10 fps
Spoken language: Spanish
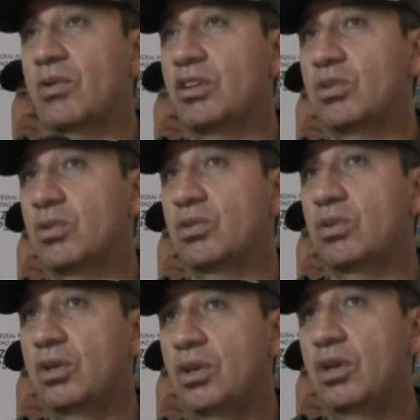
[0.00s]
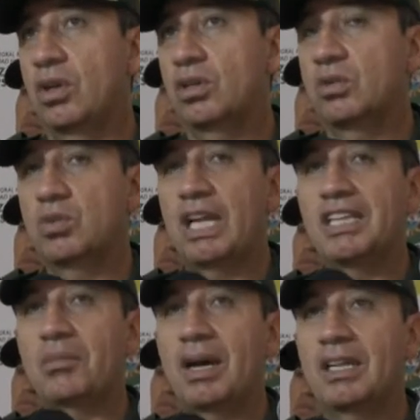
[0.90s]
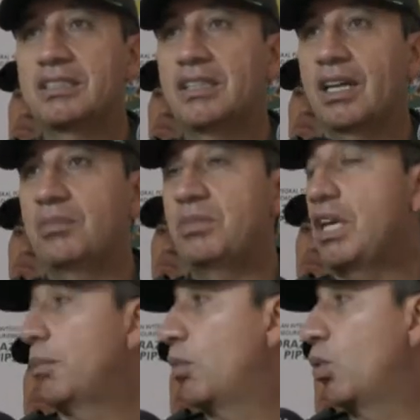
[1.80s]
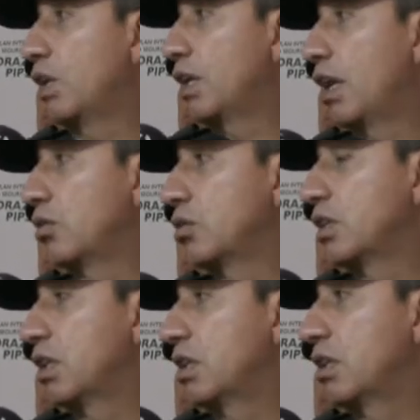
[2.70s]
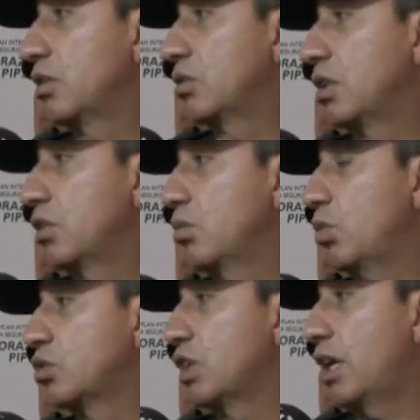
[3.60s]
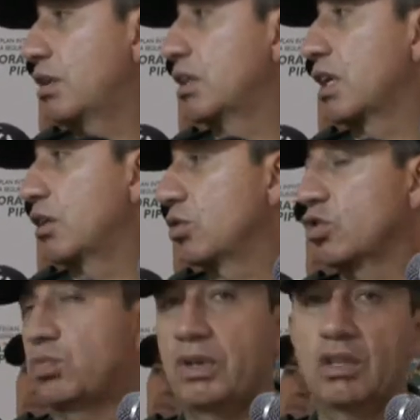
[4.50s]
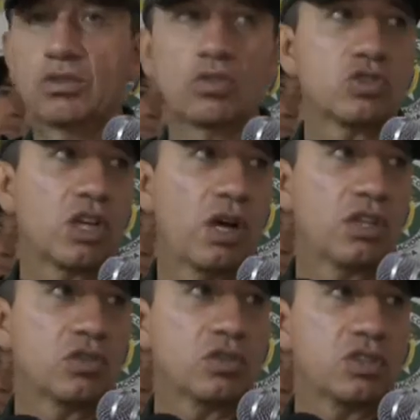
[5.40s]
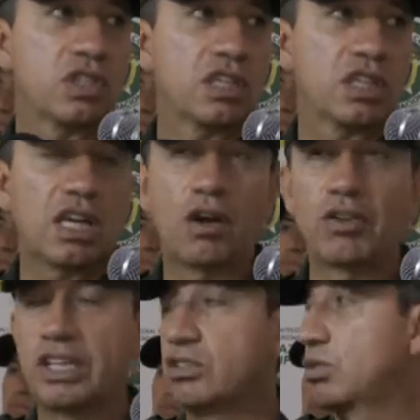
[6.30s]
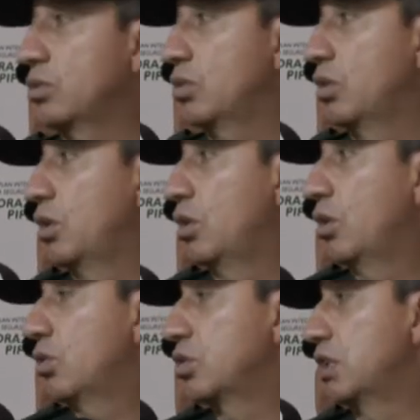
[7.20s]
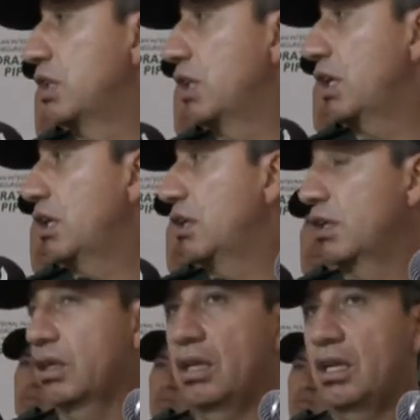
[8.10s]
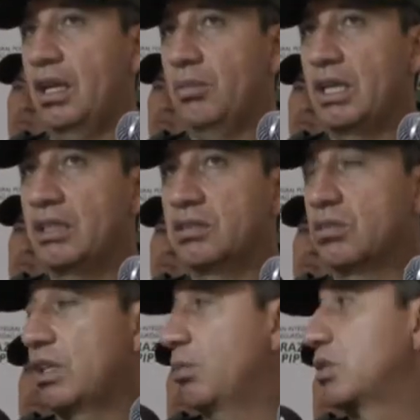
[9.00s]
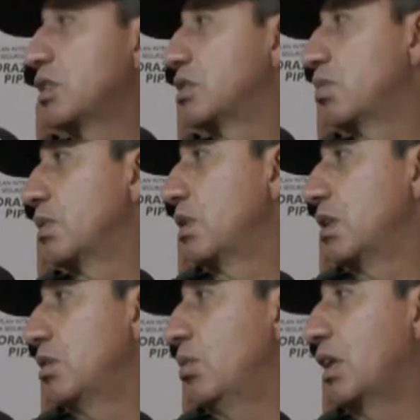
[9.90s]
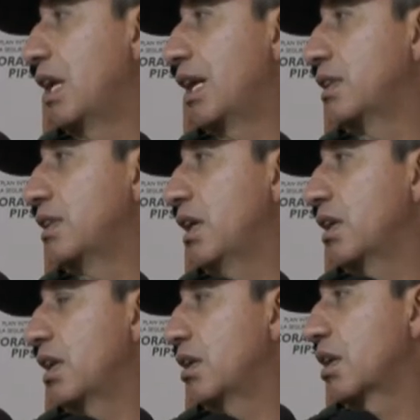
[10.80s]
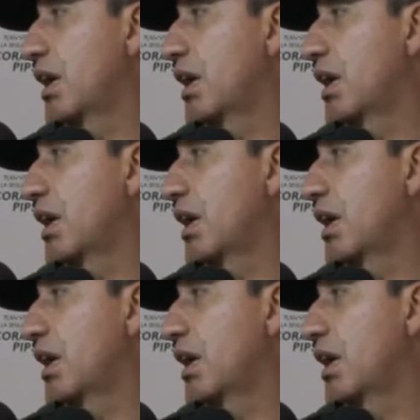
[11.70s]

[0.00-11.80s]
cuando un animal está en vía pública y no tiene, no tiene un bozal, en caso de los perros o los caballos no tiene cabresto, o tiene eh, las medidas de seguridad, pues no hay garantía de que